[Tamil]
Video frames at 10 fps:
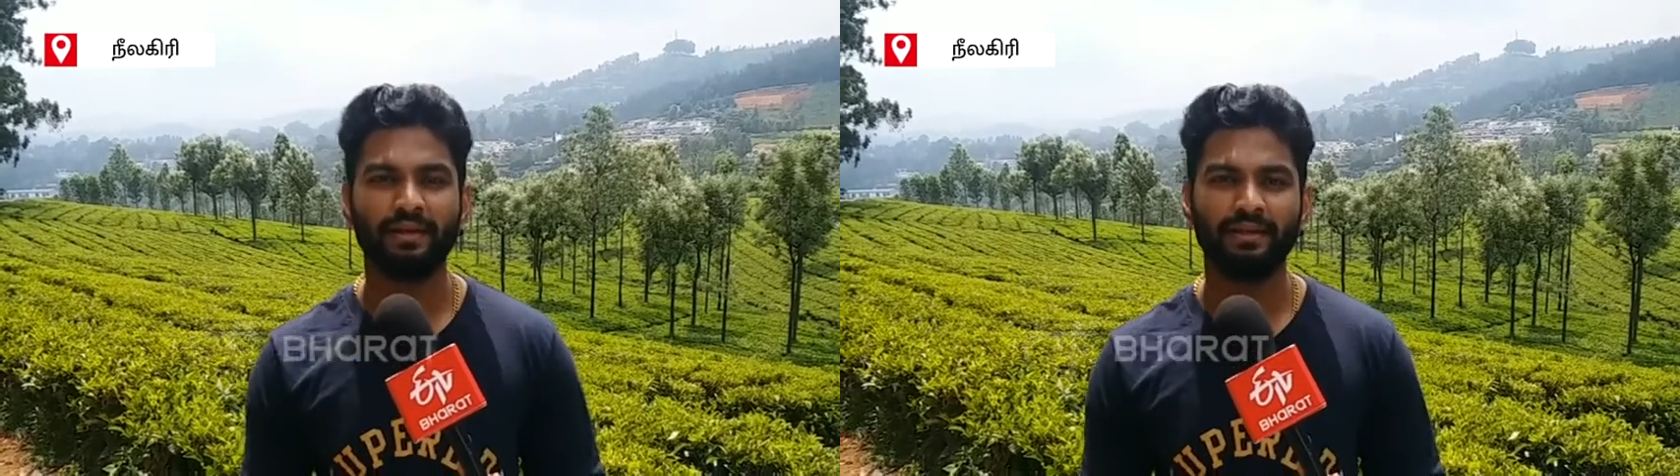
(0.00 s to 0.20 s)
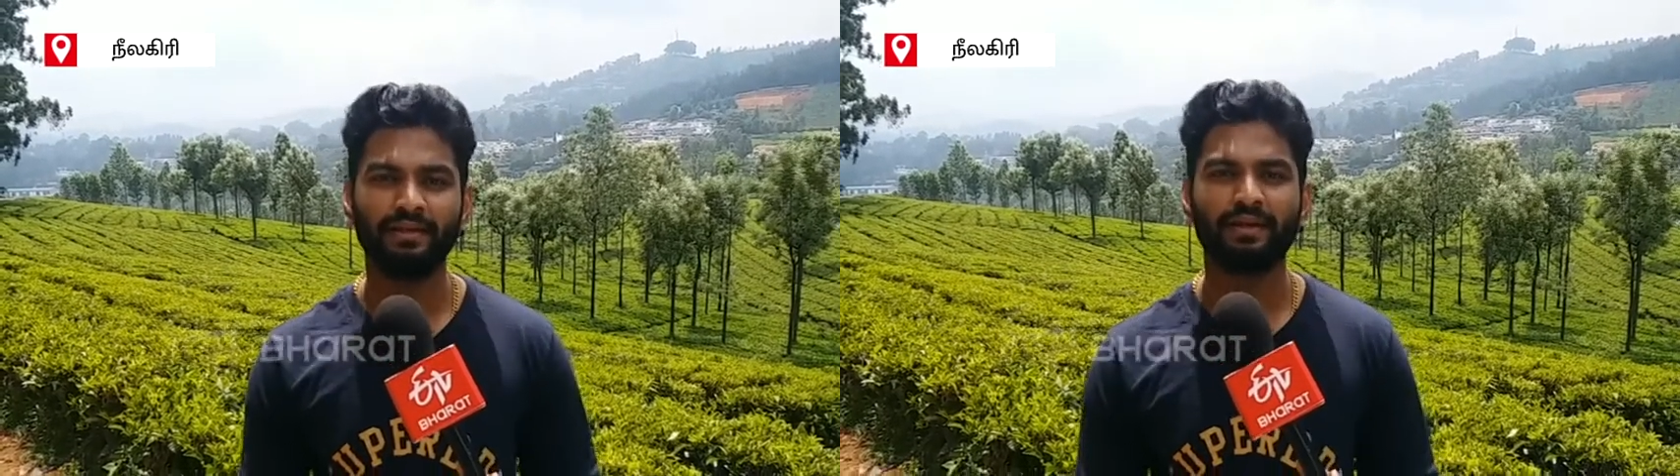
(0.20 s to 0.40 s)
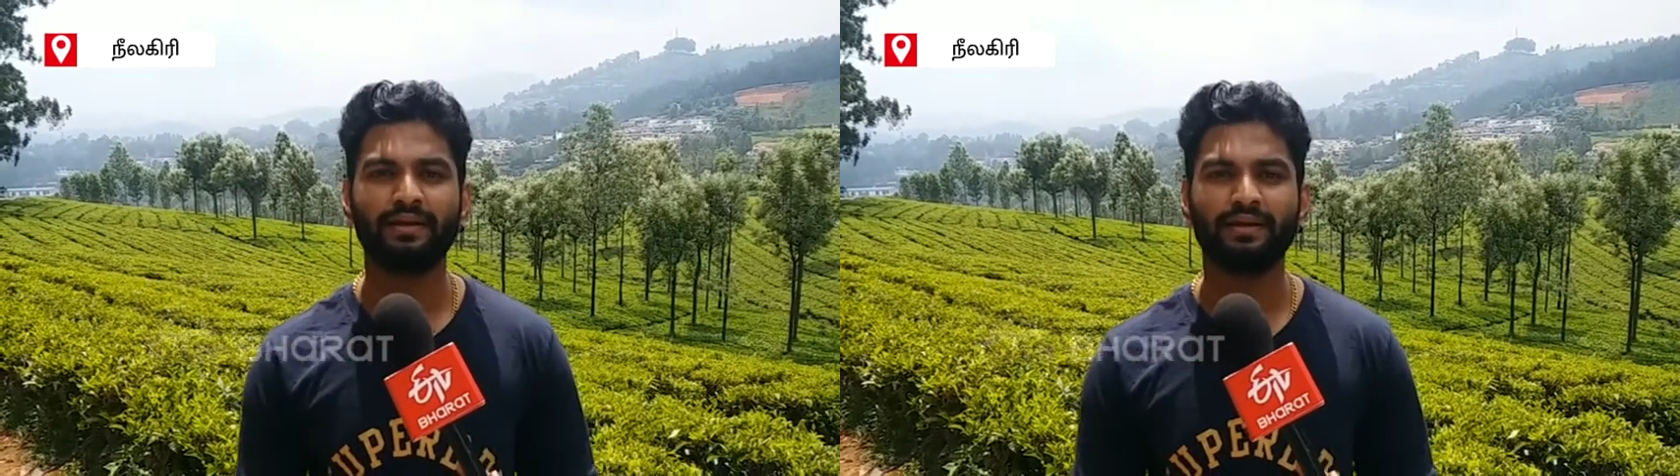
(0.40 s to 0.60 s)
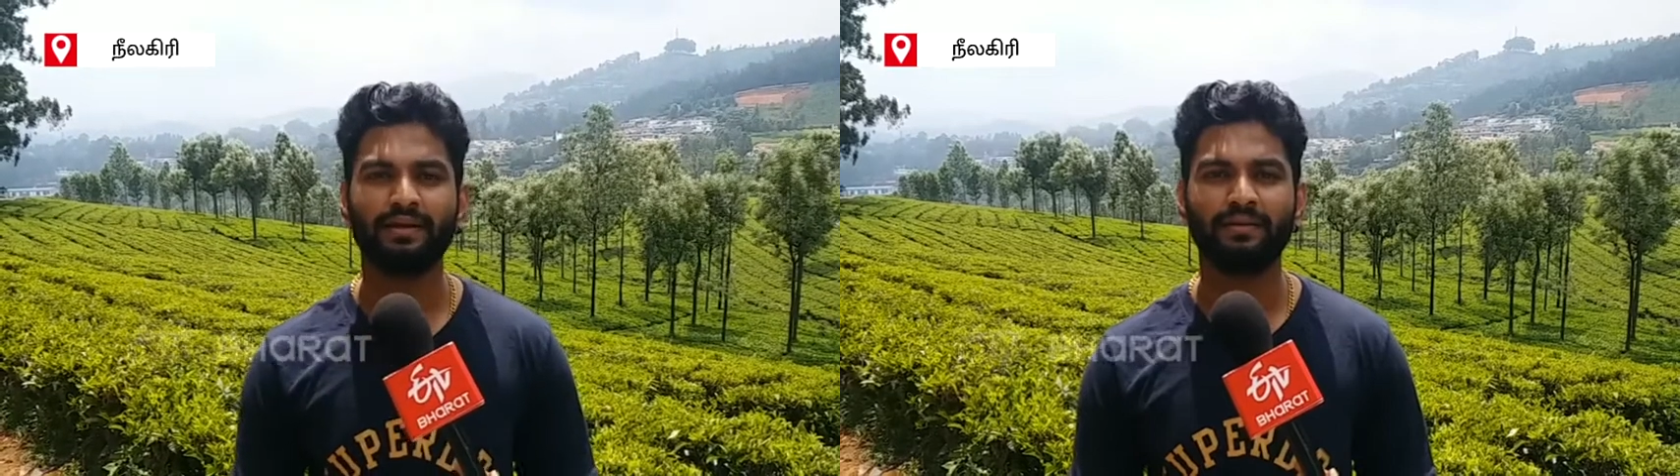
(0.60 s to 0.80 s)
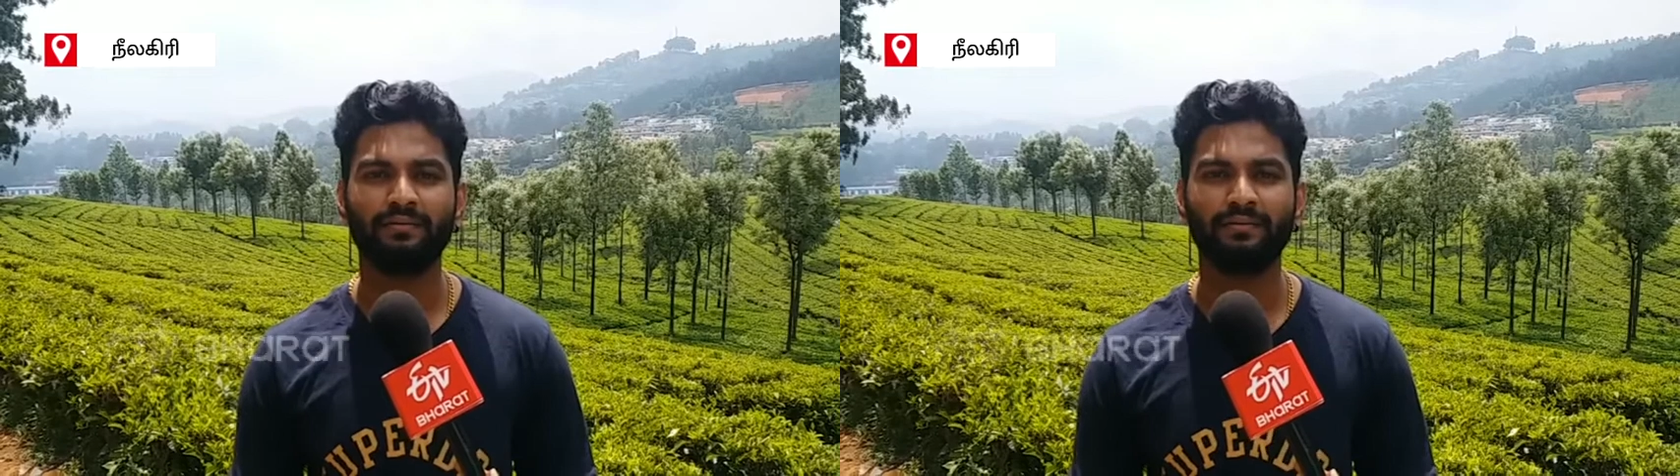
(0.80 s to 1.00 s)
இதனால்
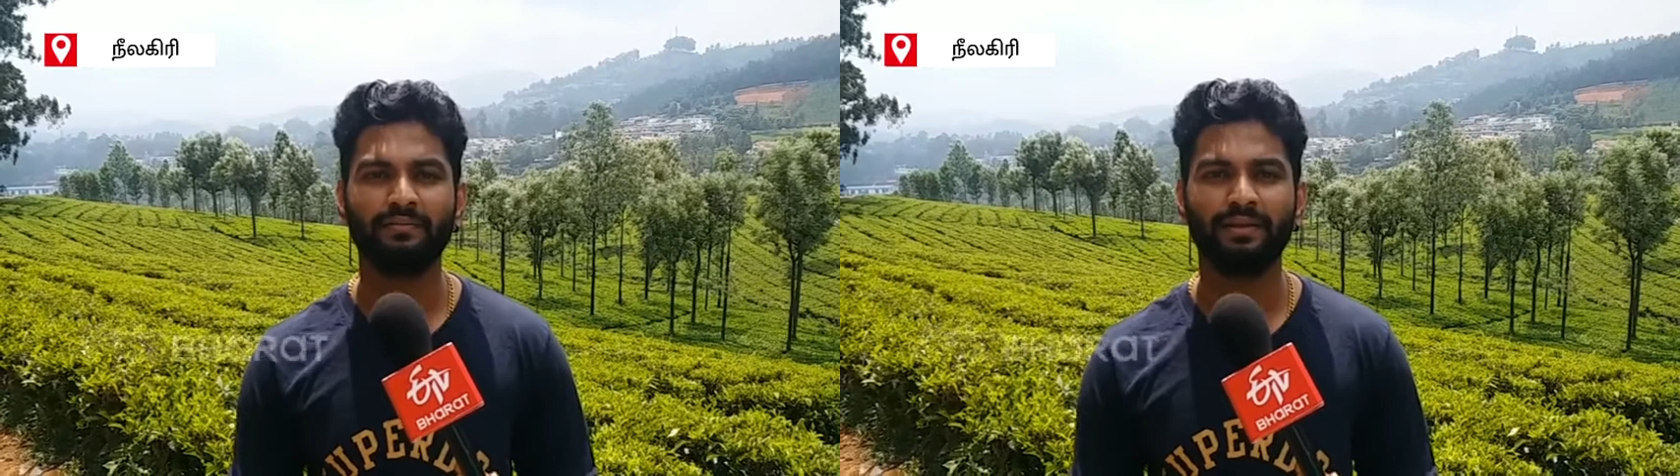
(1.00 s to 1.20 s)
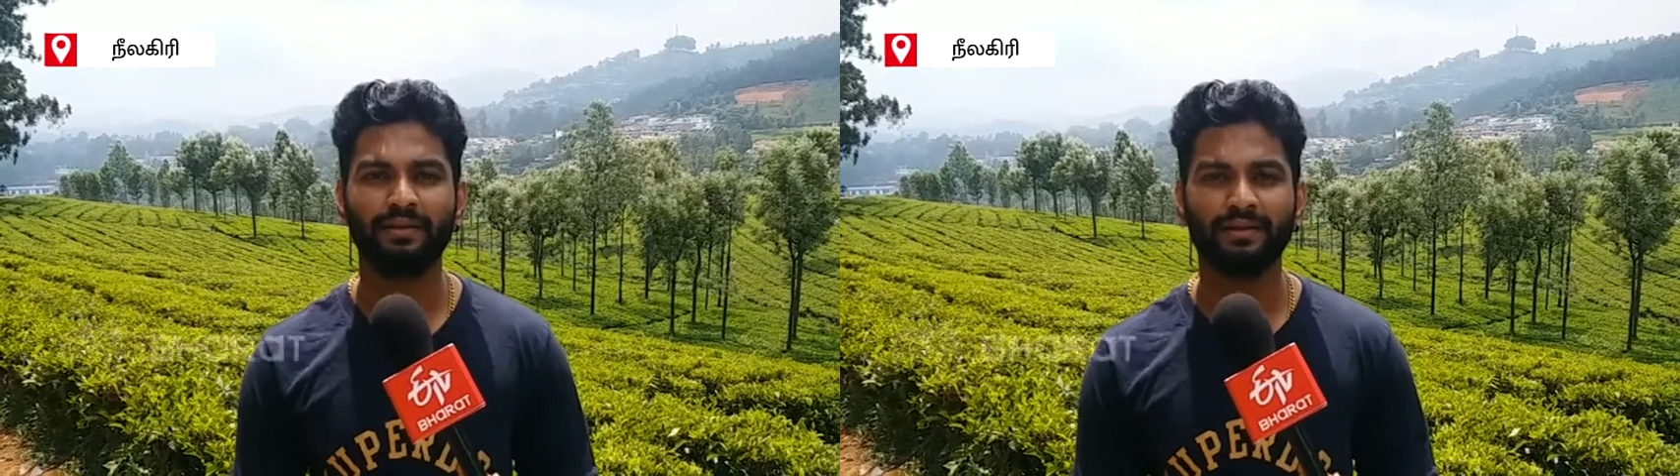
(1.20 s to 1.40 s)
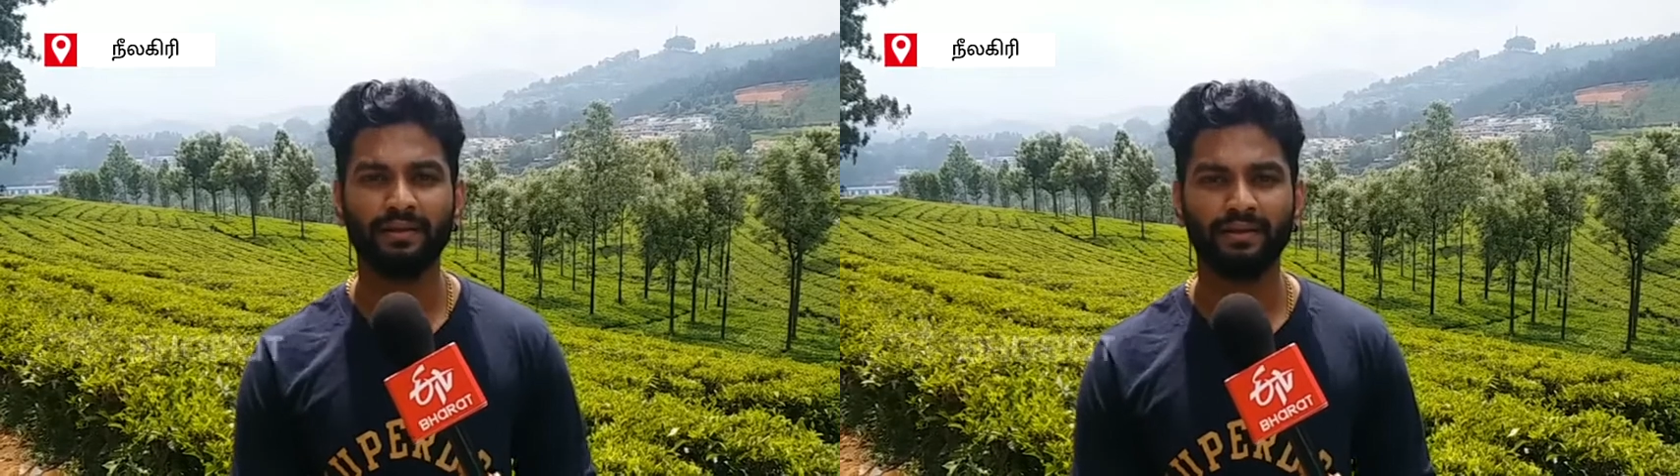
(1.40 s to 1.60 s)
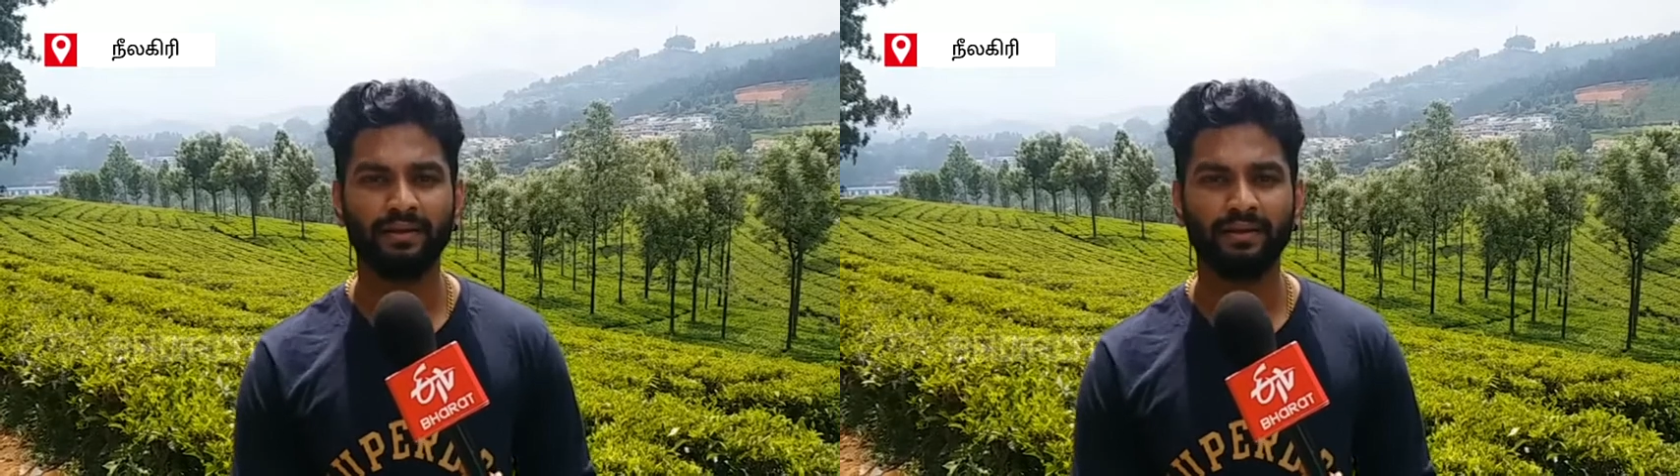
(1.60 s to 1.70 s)
வந்து பார்த்திங்கன்னா